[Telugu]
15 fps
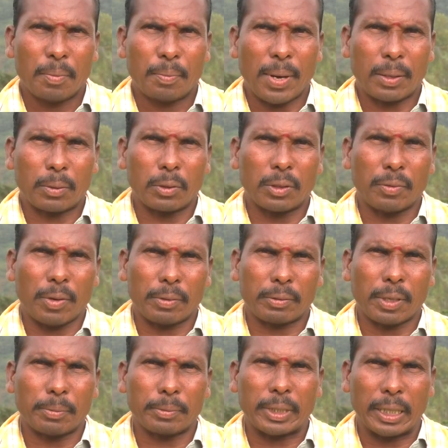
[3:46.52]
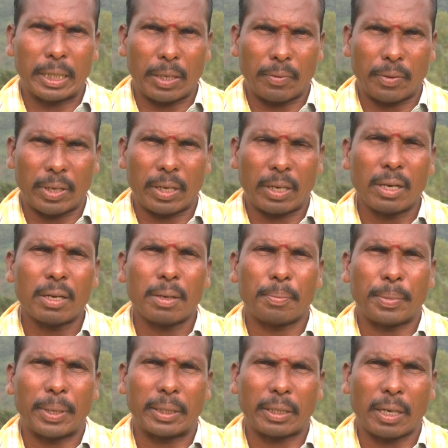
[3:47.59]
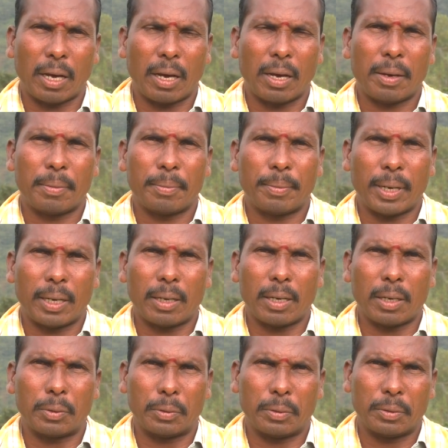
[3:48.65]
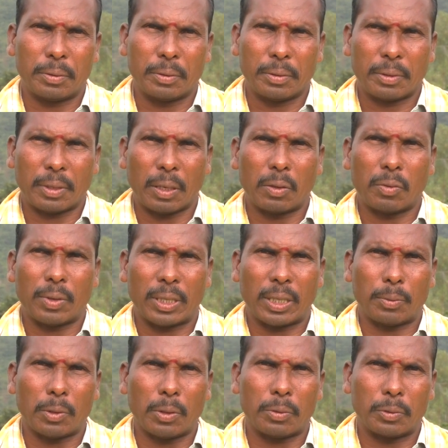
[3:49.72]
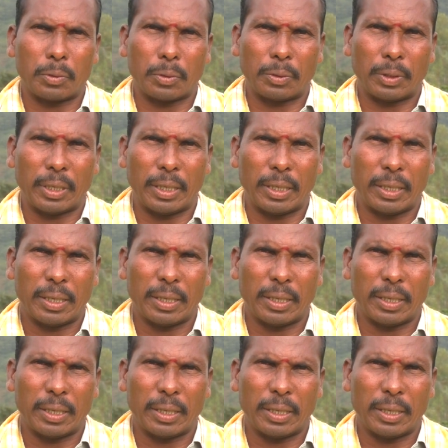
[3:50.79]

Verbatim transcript: ప్రకృతి వ్యవసాయం చేయడం వలన పంట బంగారు రంగు వర్ణంలో ఉంటుంది